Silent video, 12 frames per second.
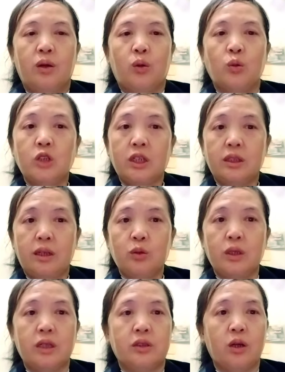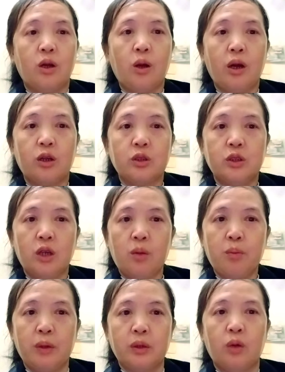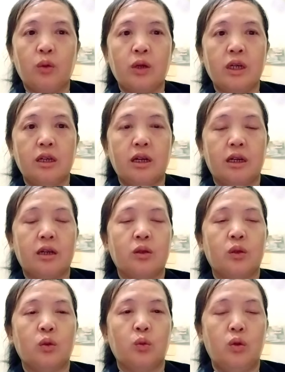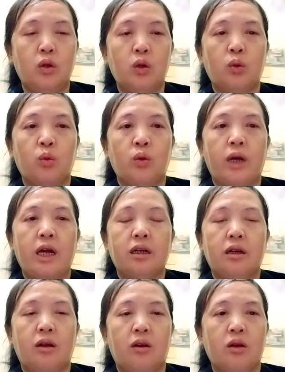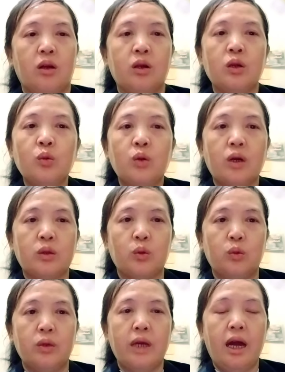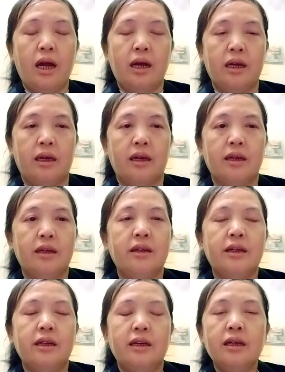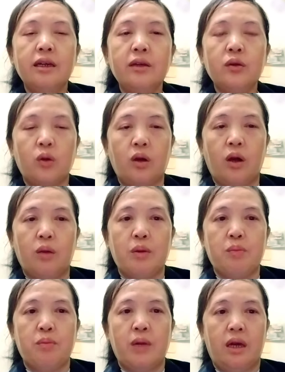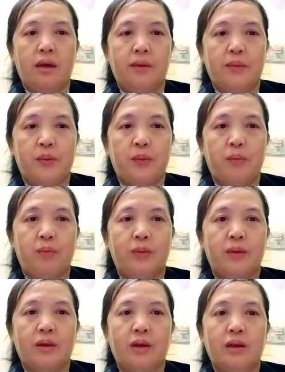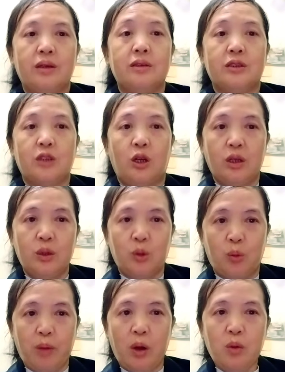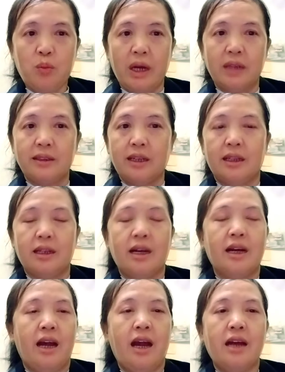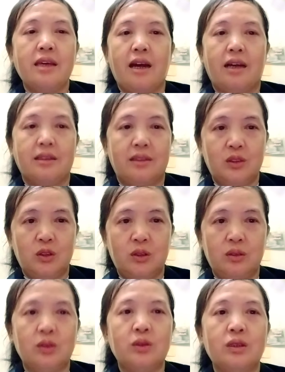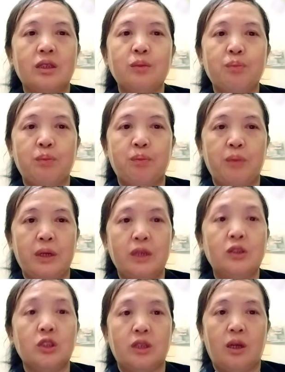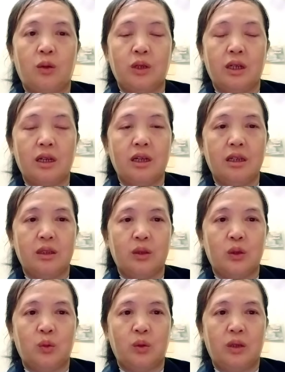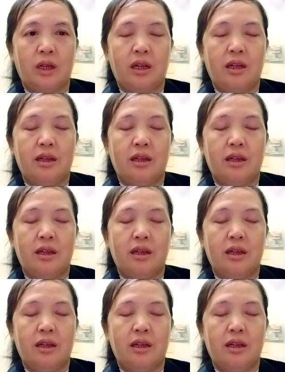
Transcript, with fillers: cũng chân tàu thì sẽ có cho bỏ tàu kia có tụ nụ nè có lọt lũ có tụ nha ấy y nhục khó mềm mềm trời lý của bao mà tiền hay dạ à, từ từ bị chỉ tàu lửa lăng lửa tù nè